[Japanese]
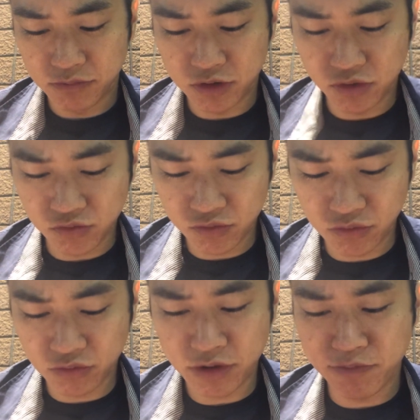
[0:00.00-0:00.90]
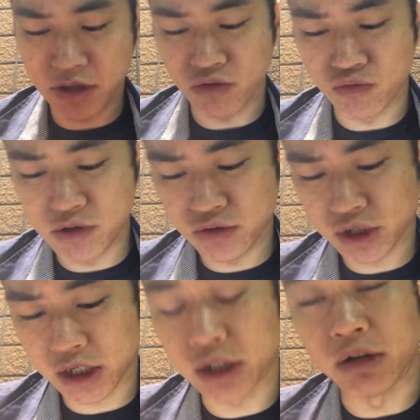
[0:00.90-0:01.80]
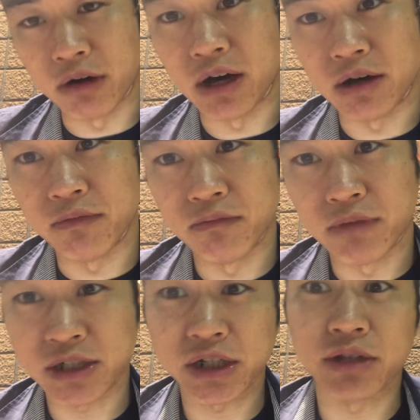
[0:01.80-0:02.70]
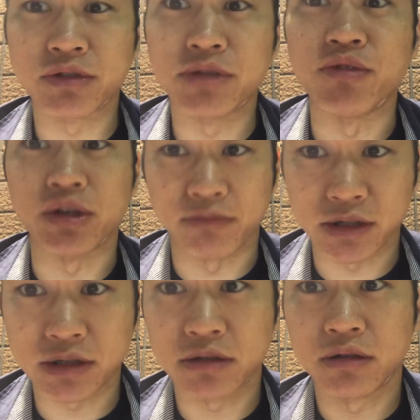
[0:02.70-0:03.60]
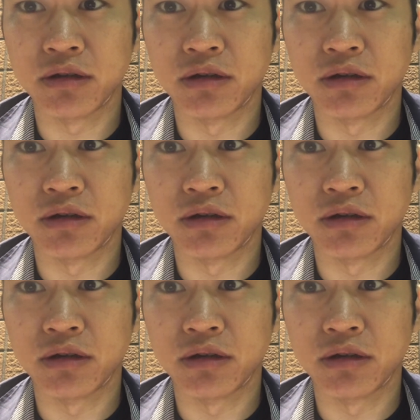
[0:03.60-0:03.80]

弓道連盟の弓の引き方は間違いなく全部できます